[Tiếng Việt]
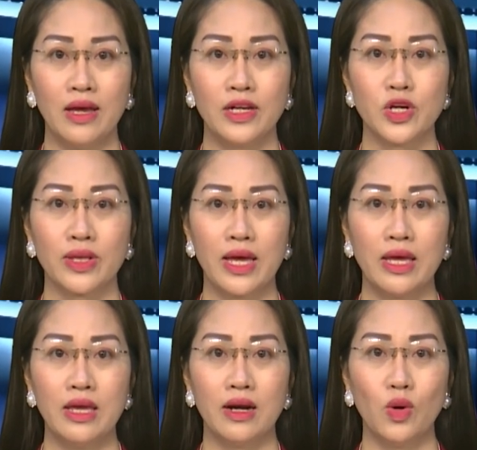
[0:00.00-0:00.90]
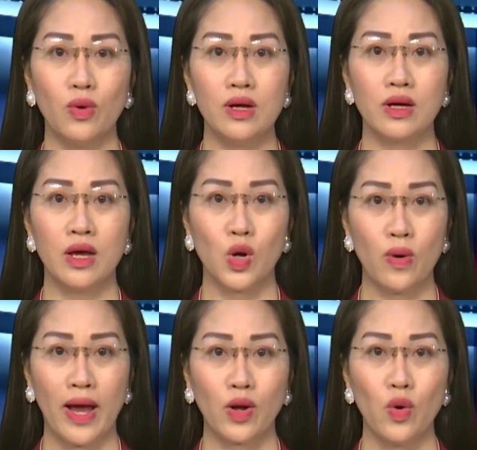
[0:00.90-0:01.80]
cho thấy những nỗ lực, cố
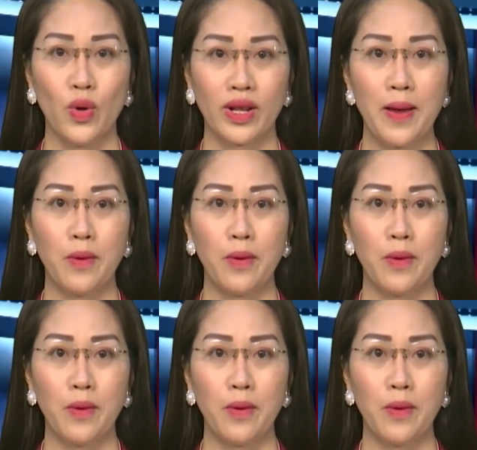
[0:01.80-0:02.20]
gắng của huyện Cam